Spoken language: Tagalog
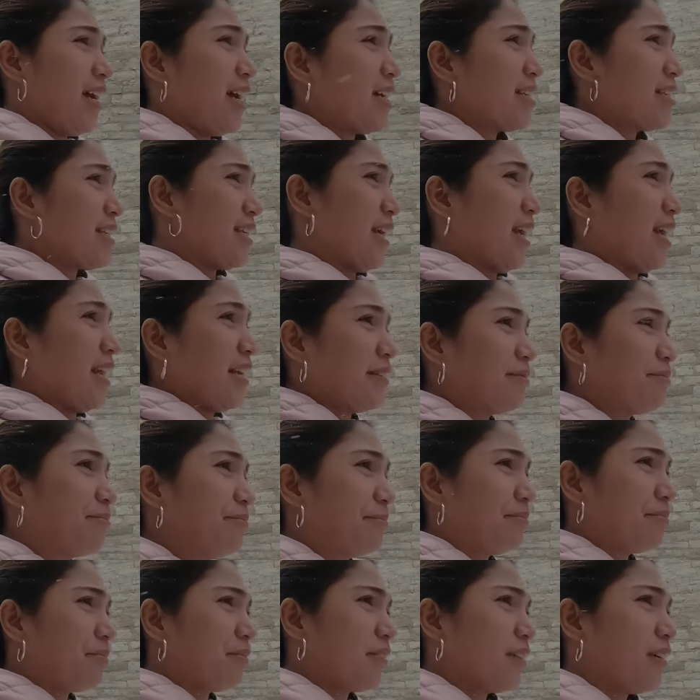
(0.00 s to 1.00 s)
as in
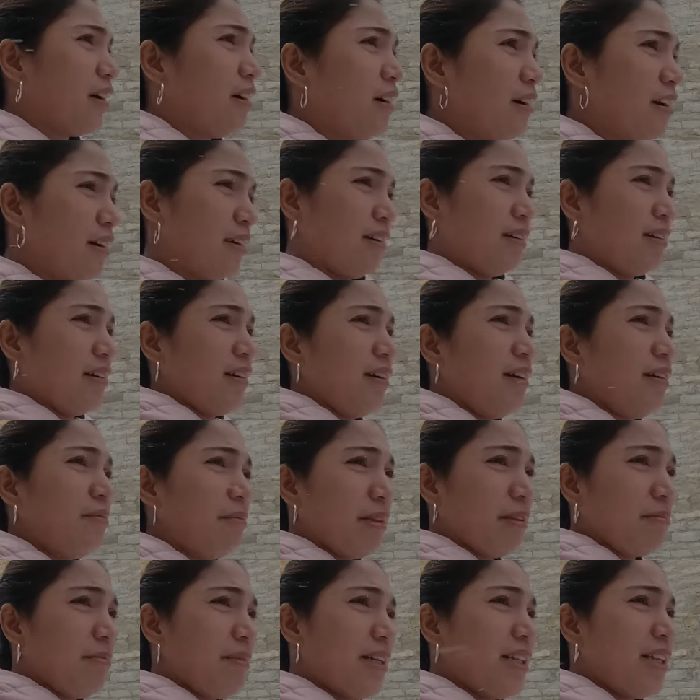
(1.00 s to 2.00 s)
aha
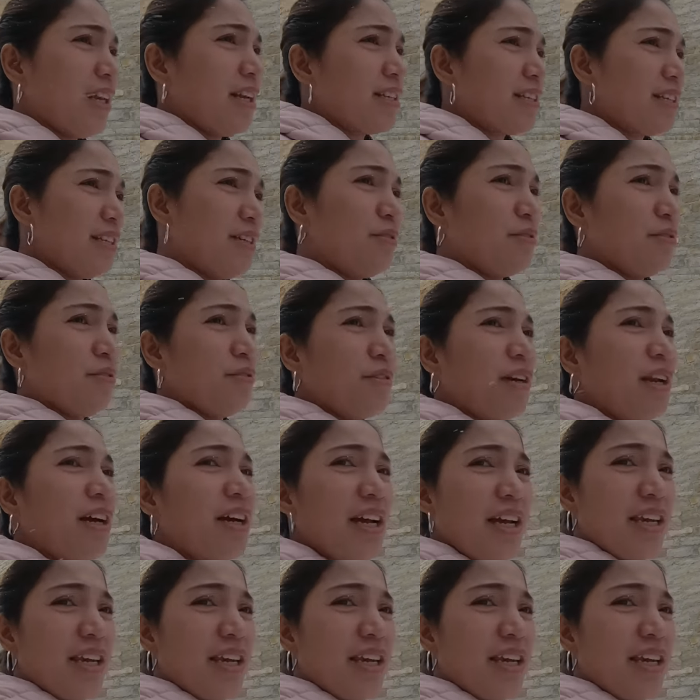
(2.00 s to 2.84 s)
ba't magdala si Dodong ng